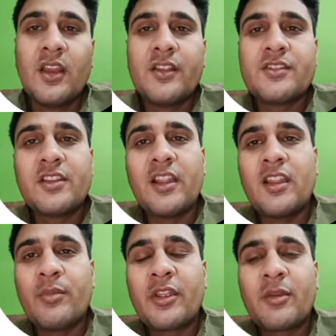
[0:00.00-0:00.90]
जैन
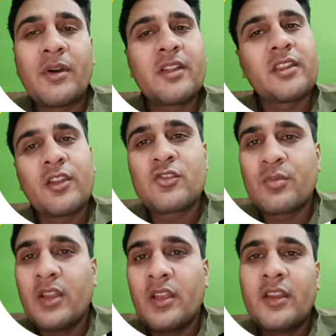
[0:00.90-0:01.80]
लिपि की बात करें उसमें
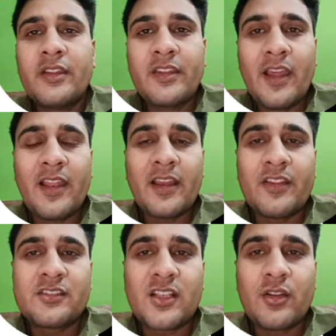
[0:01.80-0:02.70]
न्यायालय का
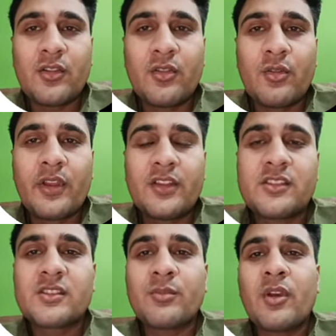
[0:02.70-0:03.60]
निशान हो गया
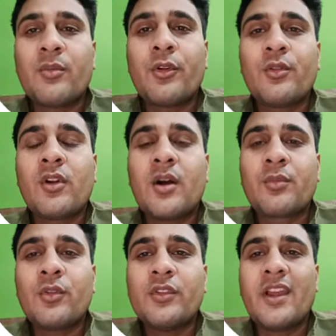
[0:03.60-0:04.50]
जैसे मैं अब बोलूँगा आपको
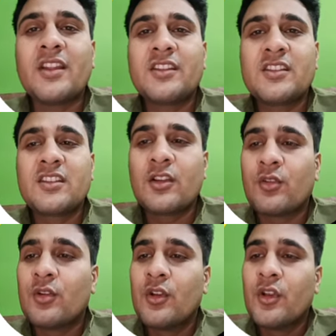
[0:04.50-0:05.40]
न्यायाधीश लिखो
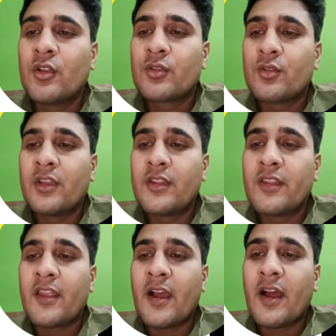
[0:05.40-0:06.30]
तो ये
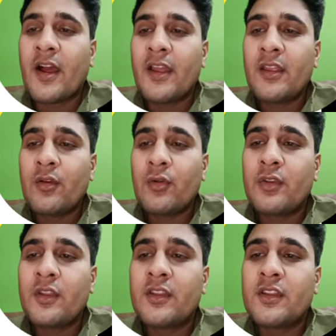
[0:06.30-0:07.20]
न्याय और
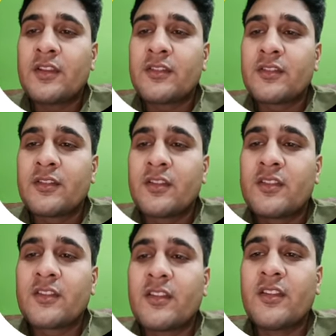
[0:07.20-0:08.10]
ये धीश इस
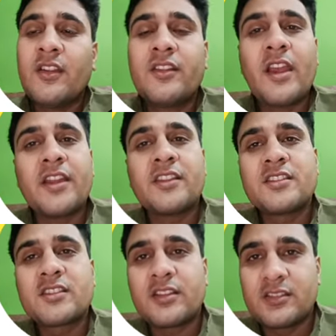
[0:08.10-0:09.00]
तरह से न्यायाधीश
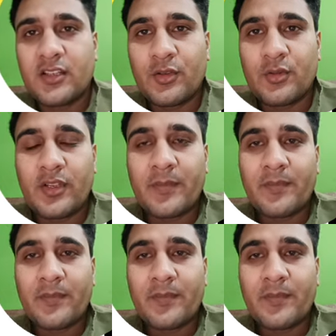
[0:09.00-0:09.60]
का निशान हो गया